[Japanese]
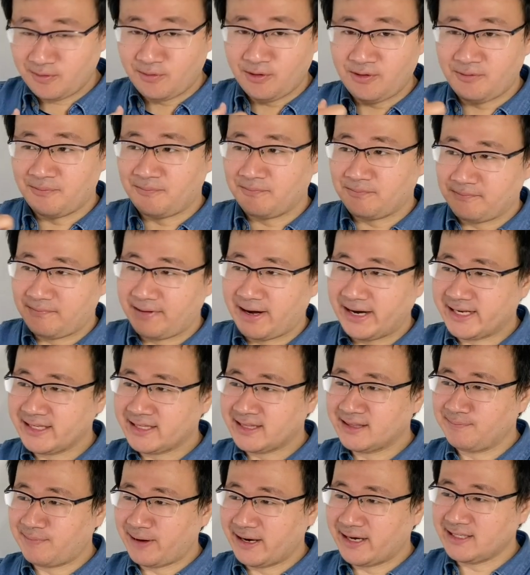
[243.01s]
れを負
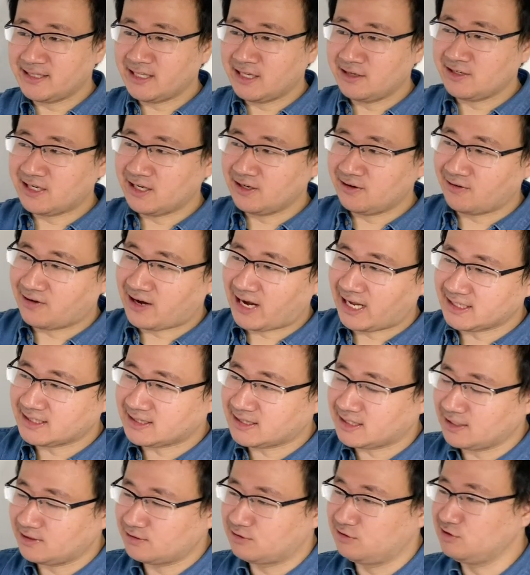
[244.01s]
け、負けてるけど
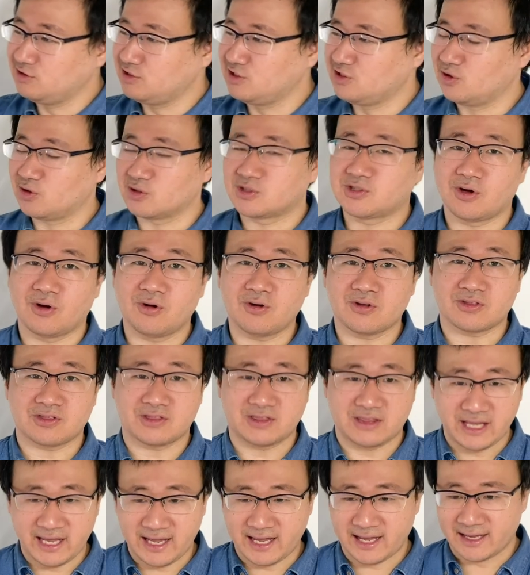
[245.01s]
勝ってる風に装っ
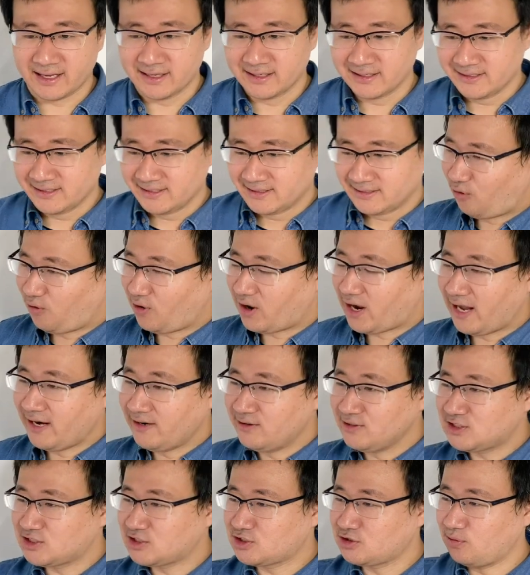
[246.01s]
て他
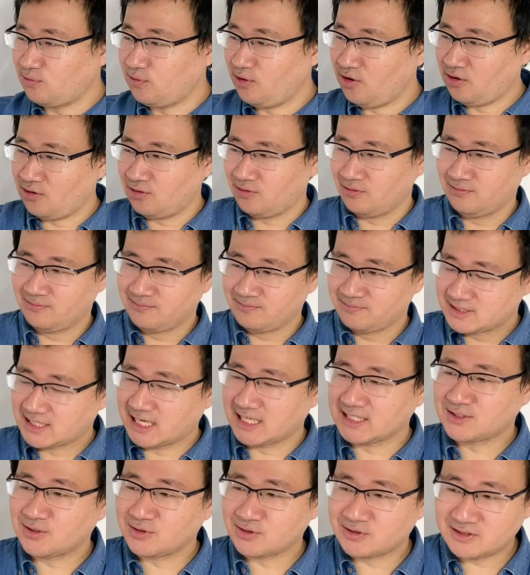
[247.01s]
の人を
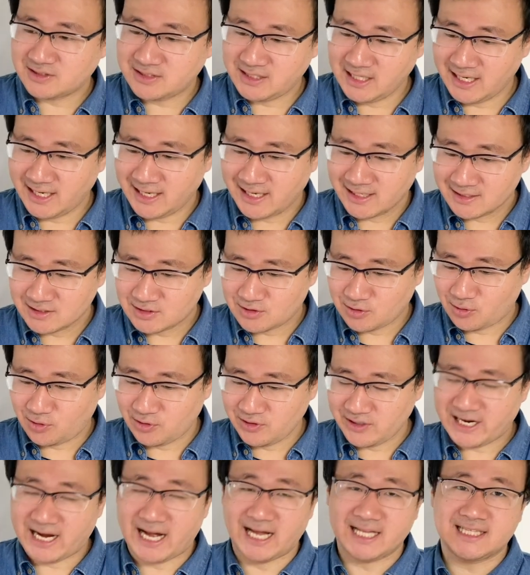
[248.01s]
誘ってそ
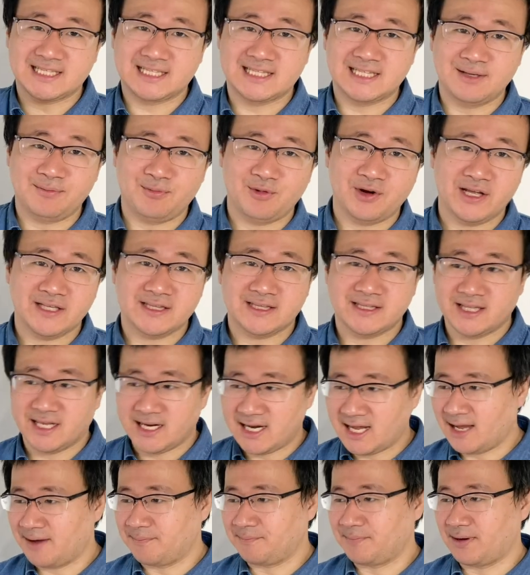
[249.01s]
こに買ってもらっ
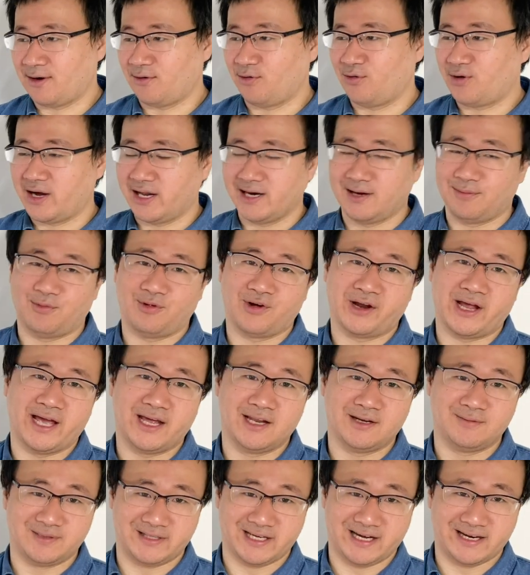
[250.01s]
たらまあお金もら
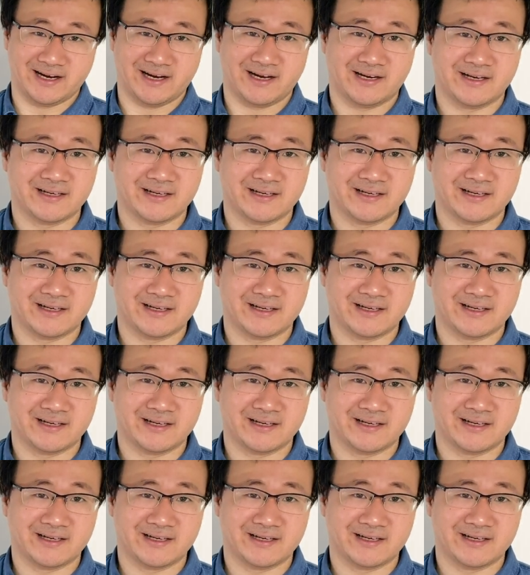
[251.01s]
えるみたいな。